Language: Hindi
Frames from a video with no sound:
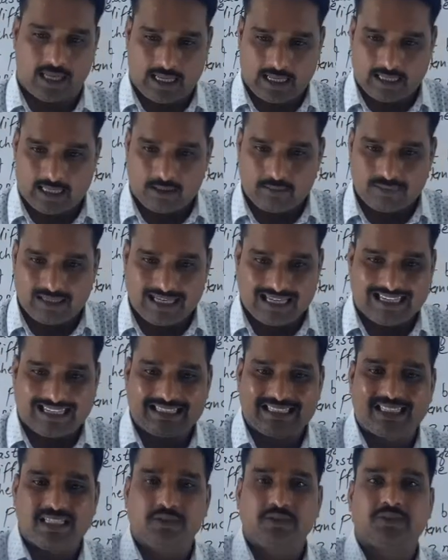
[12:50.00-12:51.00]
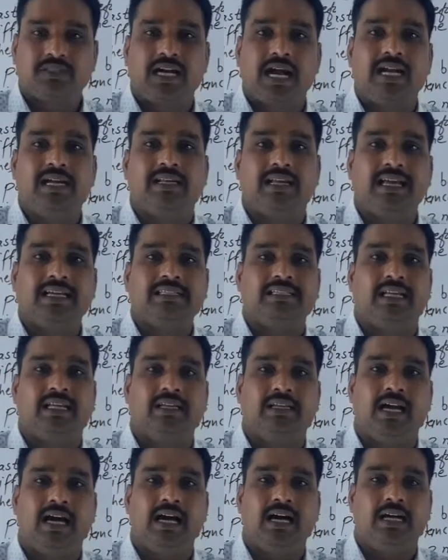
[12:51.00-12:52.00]
अगर हमने अर्थ से उसका हाइट एक्स
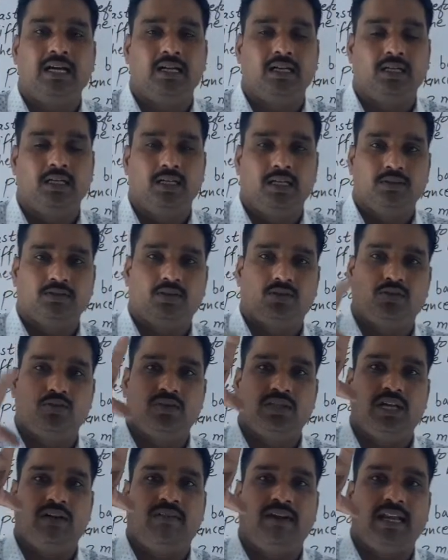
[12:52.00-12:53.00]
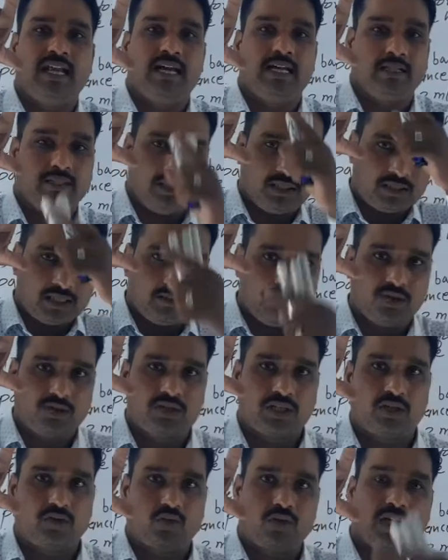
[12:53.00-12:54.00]
ले लिया तो दूसरा वाला जितना भी
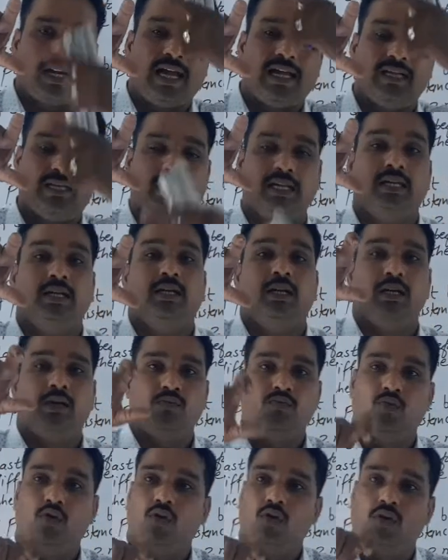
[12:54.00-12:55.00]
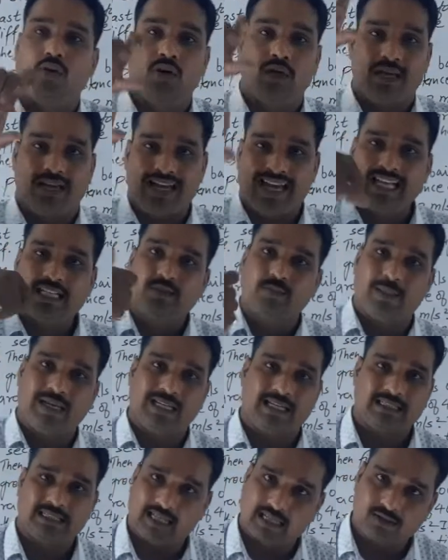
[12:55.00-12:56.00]
उसका टोटल हाइट है वो एच
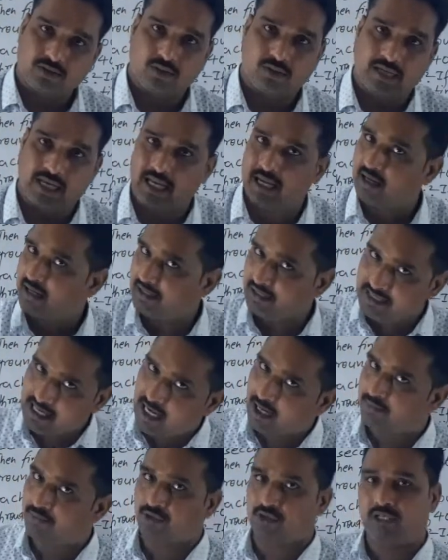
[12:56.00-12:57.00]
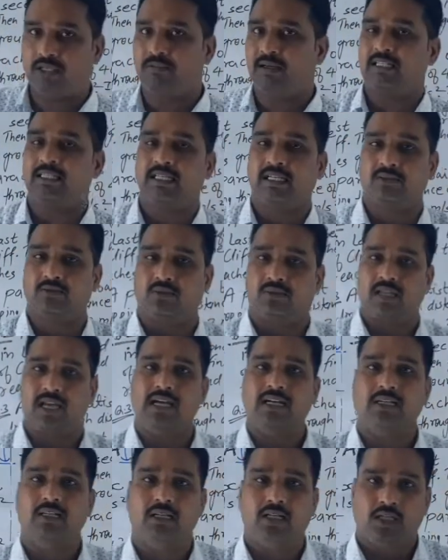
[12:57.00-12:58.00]
माइनस एक्स हो गया या यहाँ फोर्टी माइनस एक्स हो गया